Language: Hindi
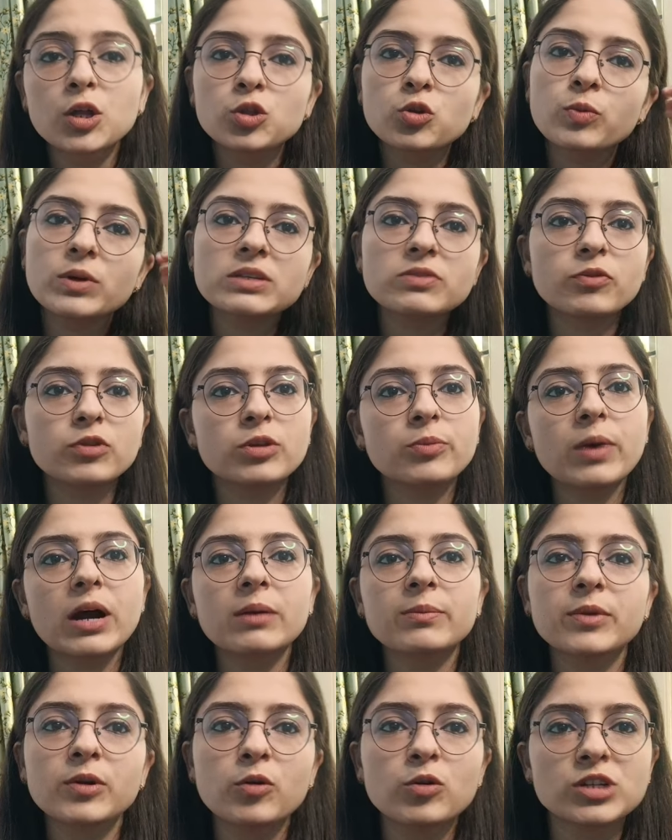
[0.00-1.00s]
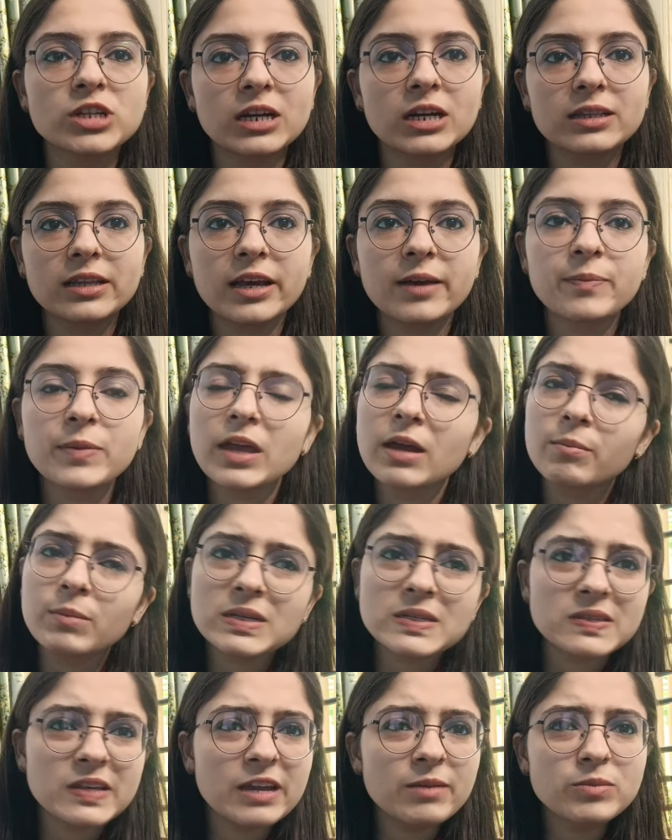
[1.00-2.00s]
तो बस वो दिमाग में हो जाता है
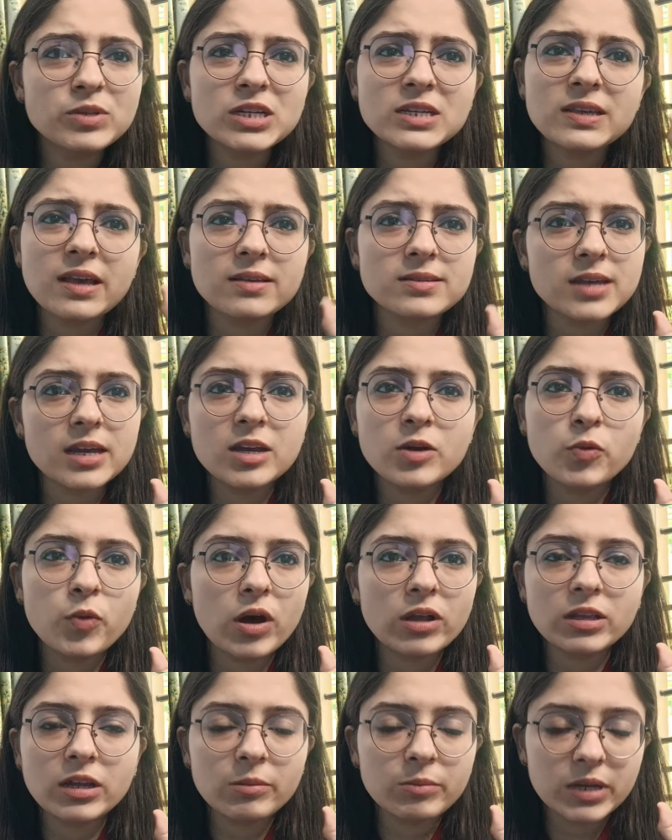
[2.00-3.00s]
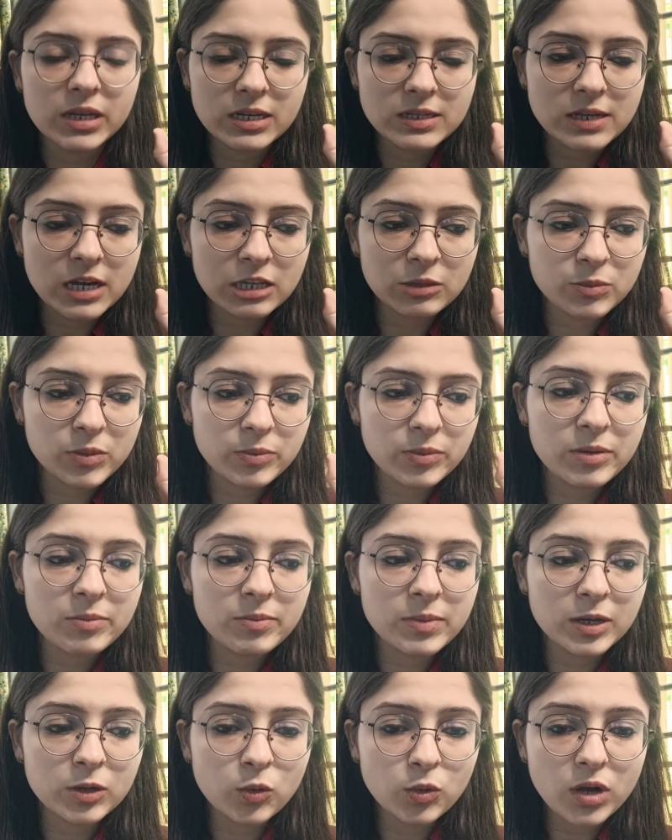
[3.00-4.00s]
बस सेम चीज़ ऐसा ही हुआ था मेरे साथ में भी
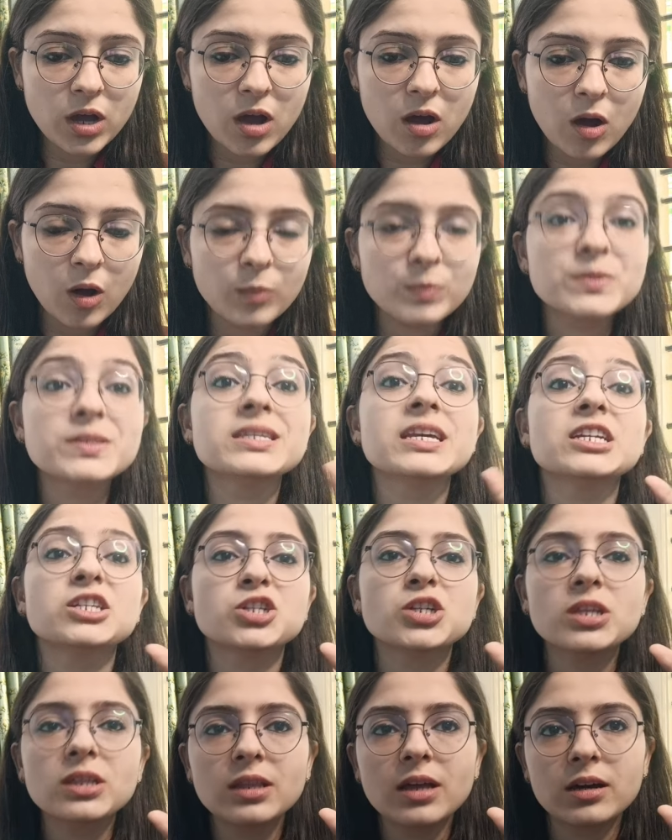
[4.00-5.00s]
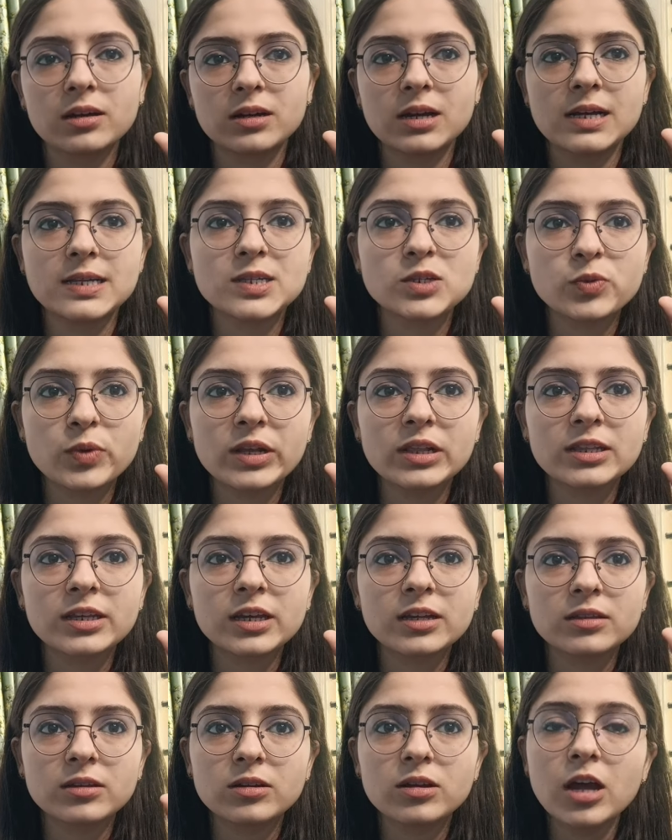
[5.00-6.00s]
मेरे को ना ऑब्सेशन था क्लास ट्वेल्थ
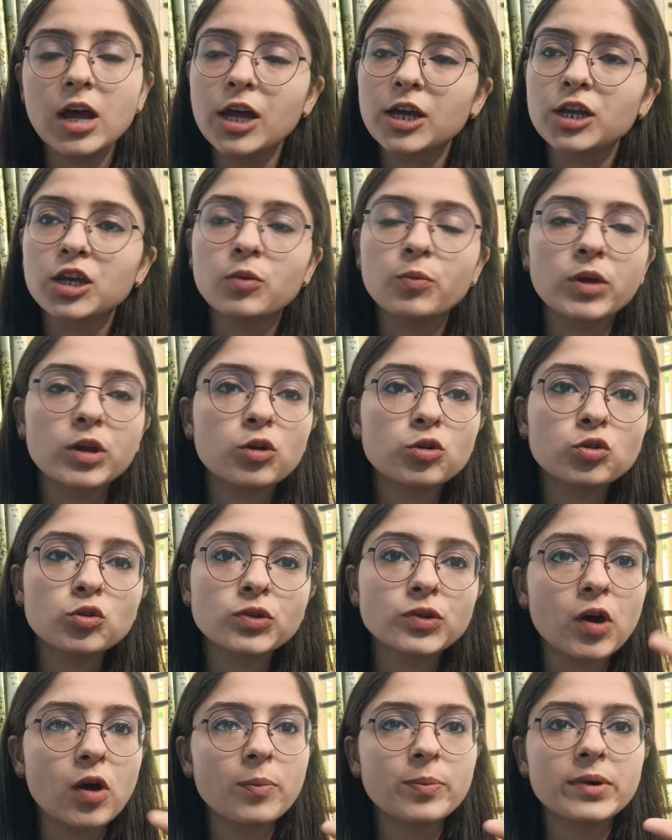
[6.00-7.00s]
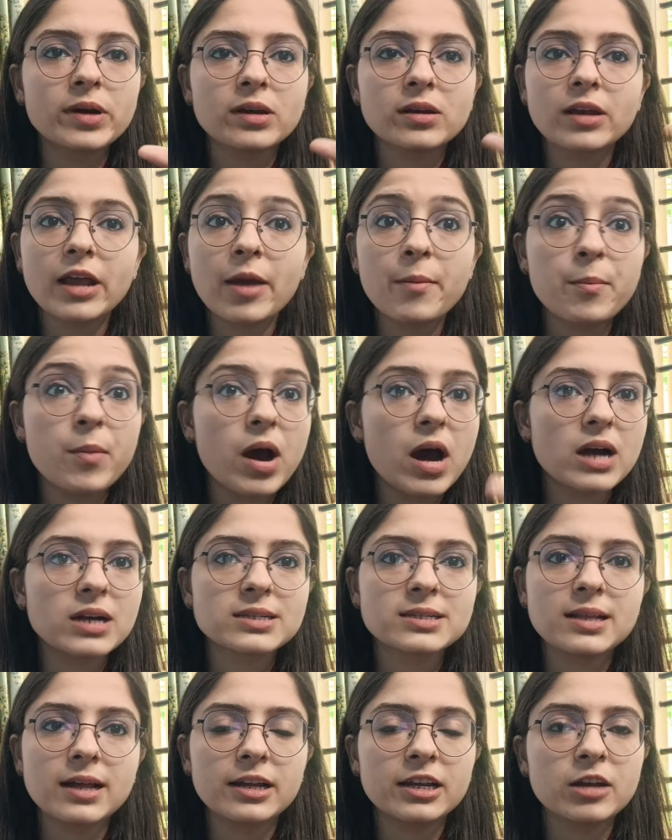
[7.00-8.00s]
के अंदर कि मेरे को तो टॉप करना है
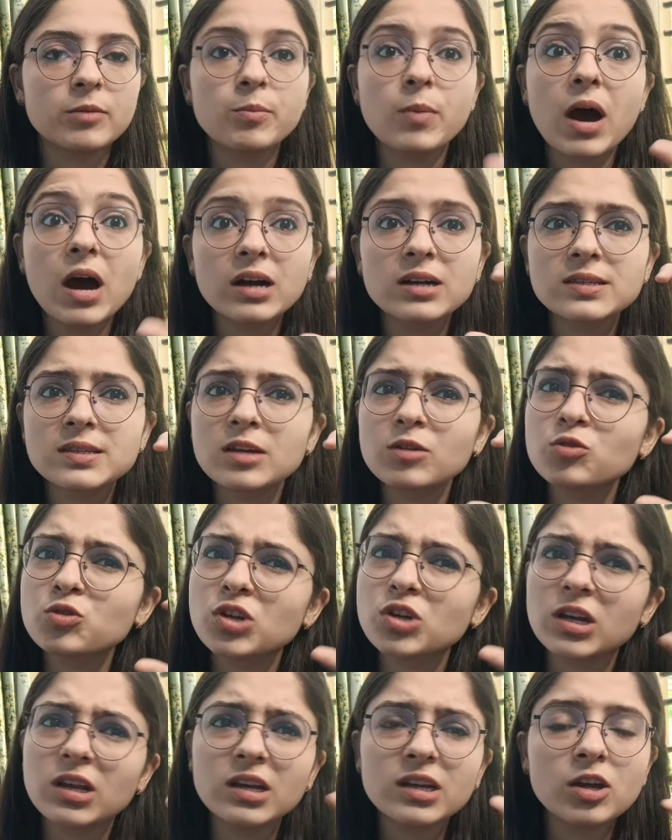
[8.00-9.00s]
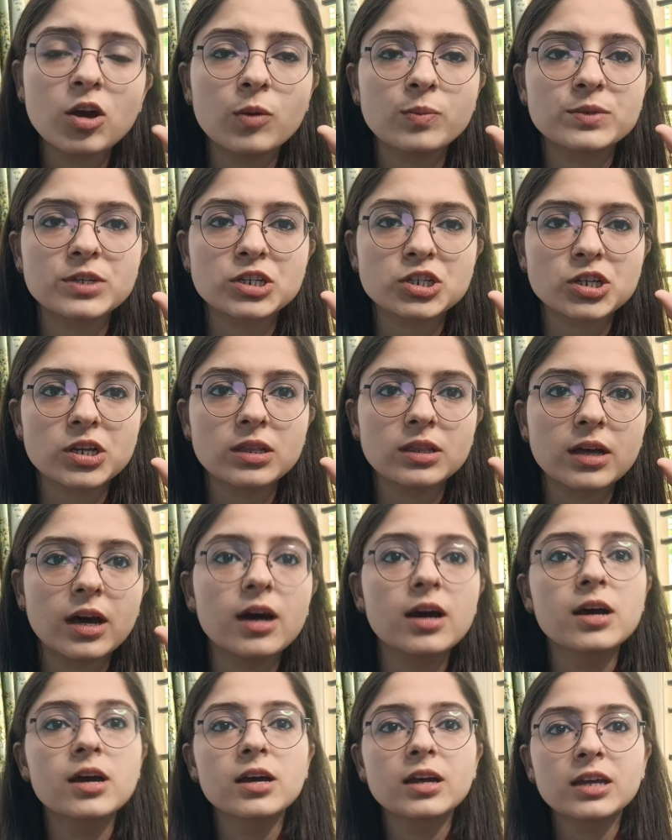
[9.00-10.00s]
मार्क्स लाने मार्क्स से कुछ अलग ही ऑब्सेशन था
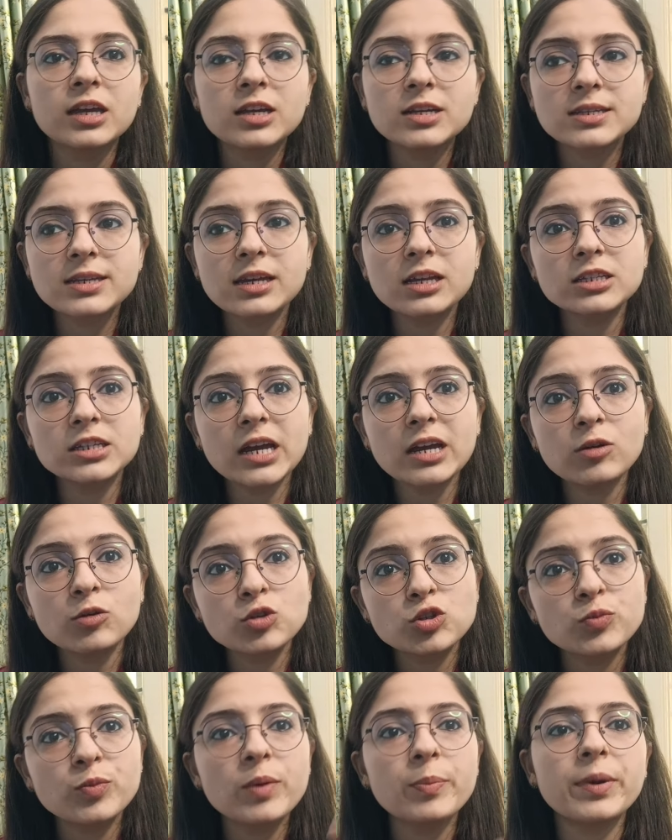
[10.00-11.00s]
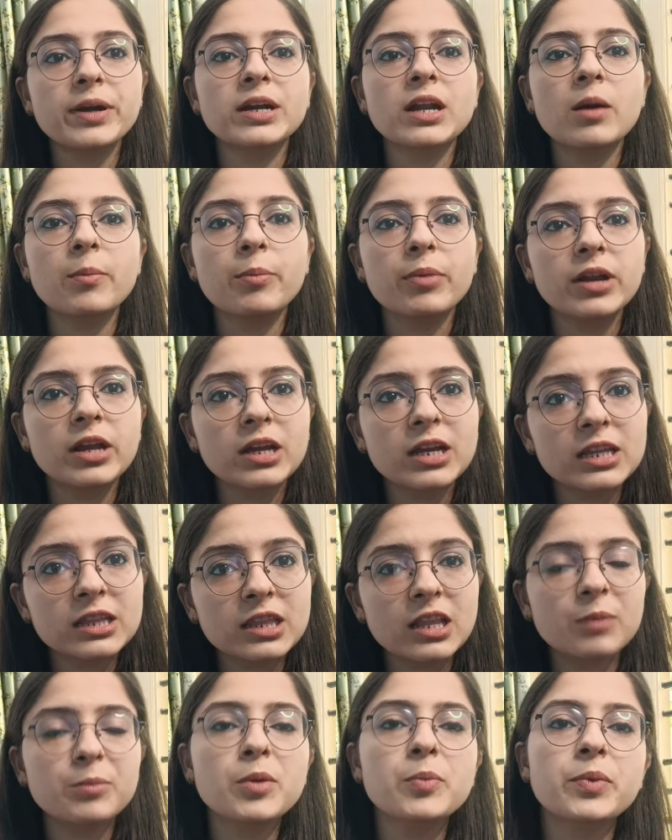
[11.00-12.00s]
कि इसके लिए चाहे कुछ भी पढ़ना पड़े
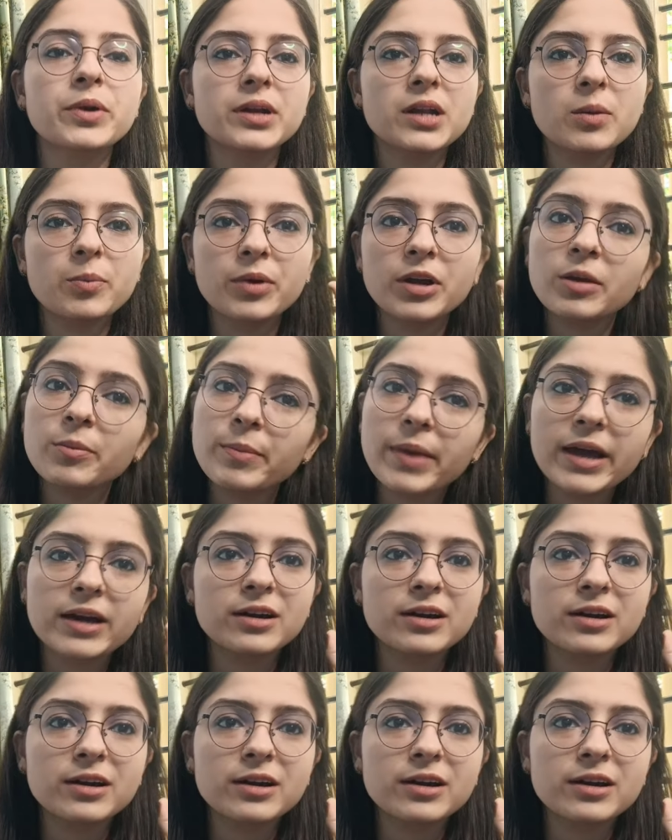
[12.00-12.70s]
कितना भी पढ़ना पड़े मैं